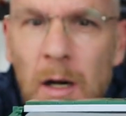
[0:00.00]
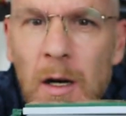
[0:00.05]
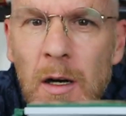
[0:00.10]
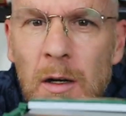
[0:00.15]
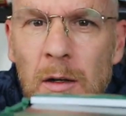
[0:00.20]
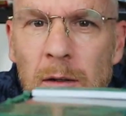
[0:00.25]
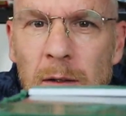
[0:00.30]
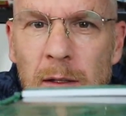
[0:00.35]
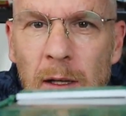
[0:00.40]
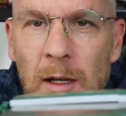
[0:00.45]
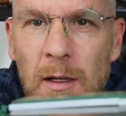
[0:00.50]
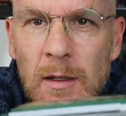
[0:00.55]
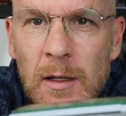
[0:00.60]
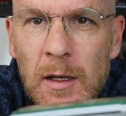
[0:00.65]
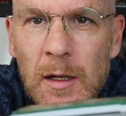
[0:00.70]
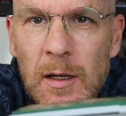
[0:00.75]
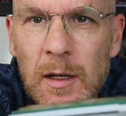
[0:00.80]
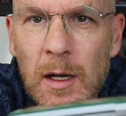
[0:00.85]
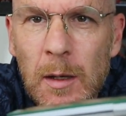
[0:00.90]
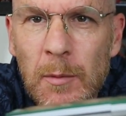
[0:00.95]
Und dann
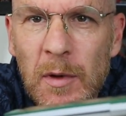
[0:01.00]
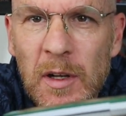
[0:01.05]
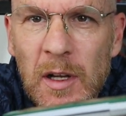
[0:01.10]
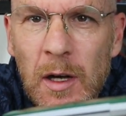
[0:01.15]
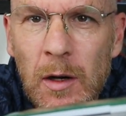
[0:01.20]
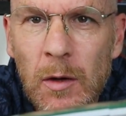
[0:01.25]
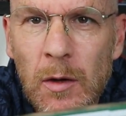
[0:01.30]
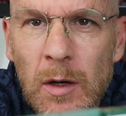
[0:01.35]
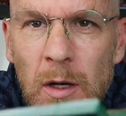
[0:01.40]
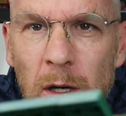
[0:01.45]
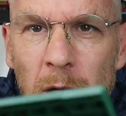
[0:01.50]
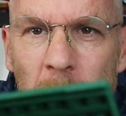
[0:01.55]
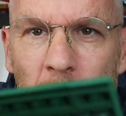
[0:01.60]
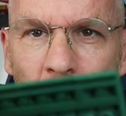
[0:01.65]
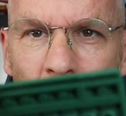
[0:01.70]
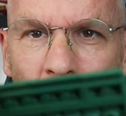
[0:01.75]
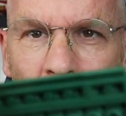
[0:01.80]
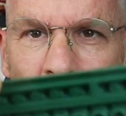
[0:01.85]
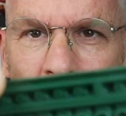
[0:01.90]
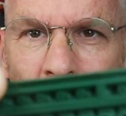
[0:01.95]
kann man auch
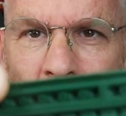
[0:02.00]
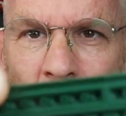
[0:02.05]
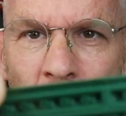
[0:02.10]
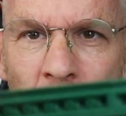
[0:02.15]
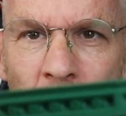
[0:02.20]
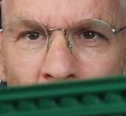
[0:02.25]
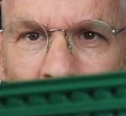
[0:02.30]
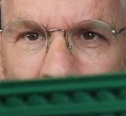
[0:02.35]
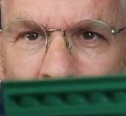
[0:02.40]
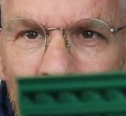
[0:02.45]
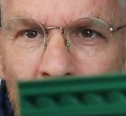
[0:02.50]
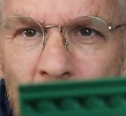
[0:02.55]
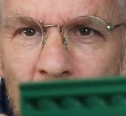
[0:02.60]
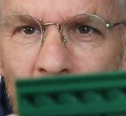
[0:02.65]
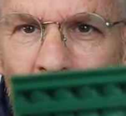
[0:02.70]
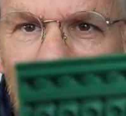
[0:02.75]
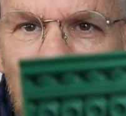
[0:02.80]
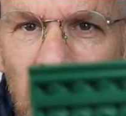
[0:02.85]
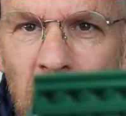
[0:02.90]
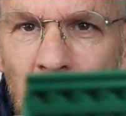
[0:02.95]

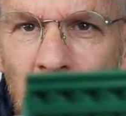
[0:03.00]
den da